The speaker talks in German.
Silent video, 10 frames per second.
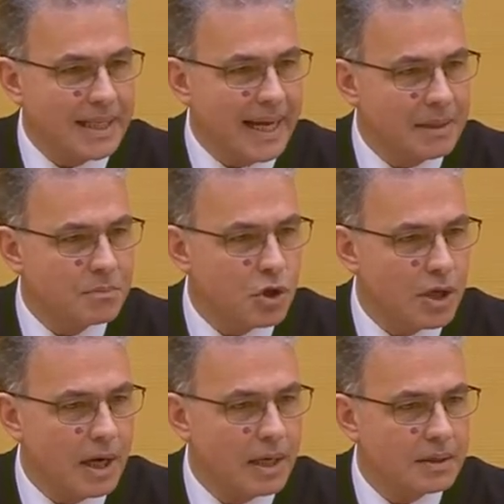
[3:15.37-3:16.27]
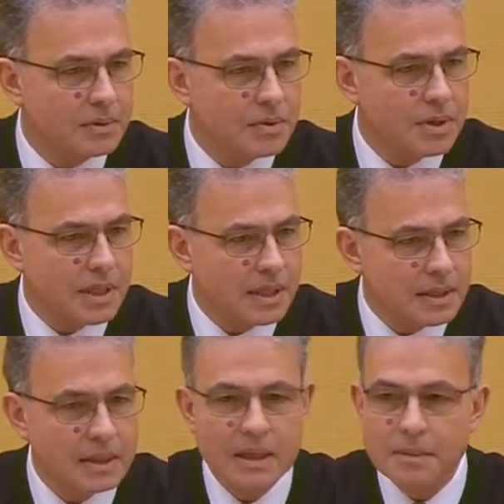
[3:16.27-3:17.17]
Alarm schlagen und
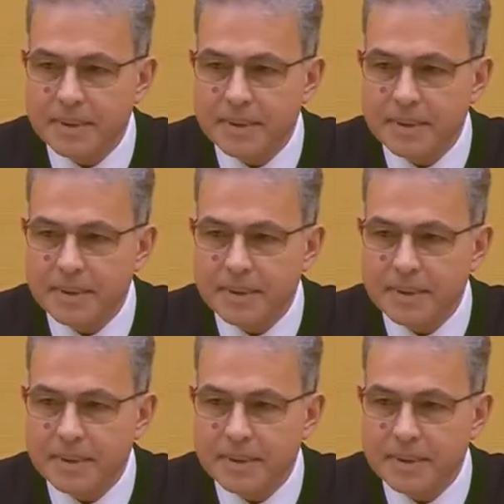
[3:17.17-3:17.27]
sagen,